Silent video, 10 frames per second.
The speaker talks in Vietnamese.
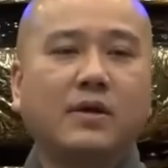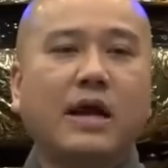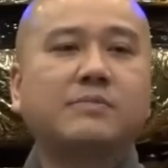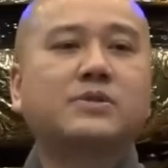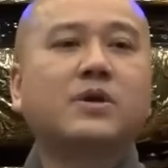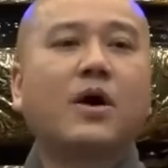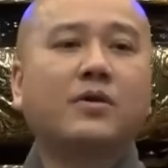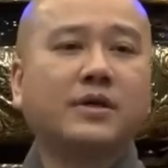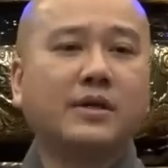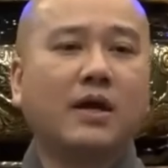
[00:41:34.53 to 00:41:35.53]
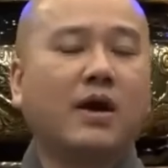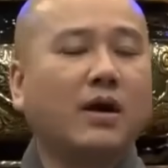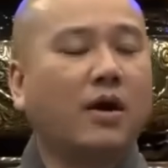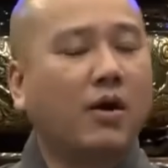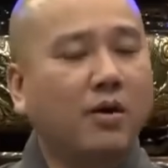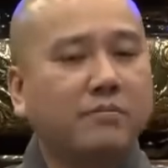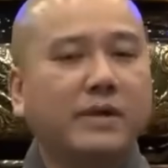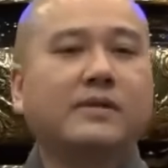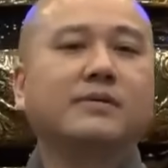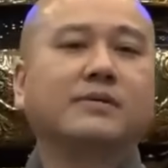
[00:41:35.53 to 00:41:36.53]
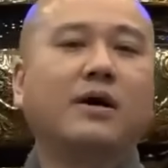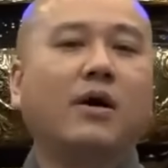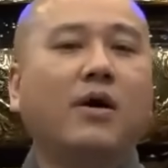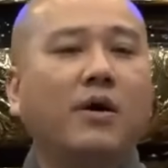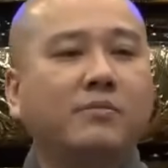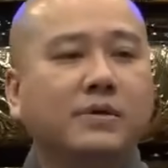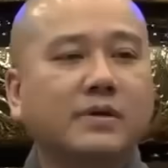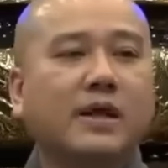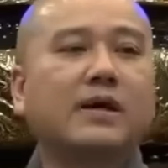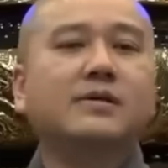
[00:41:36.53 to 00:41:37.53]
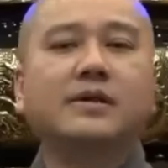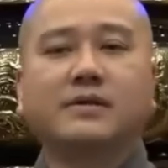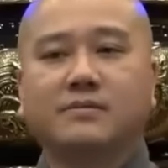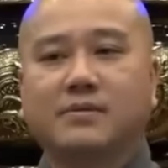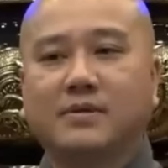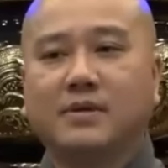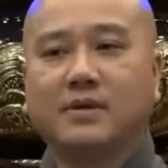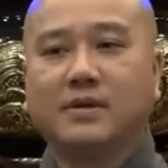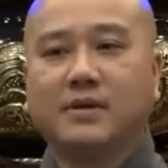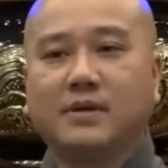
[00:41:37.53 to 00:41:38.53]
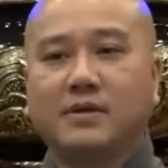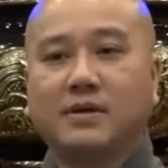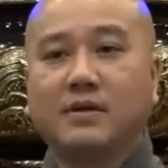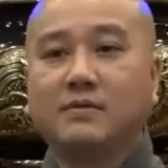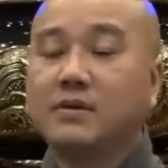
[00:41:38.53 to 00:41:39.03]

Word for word: I'm sorry, là họ ôm mình, họ ôm người thân liền đó.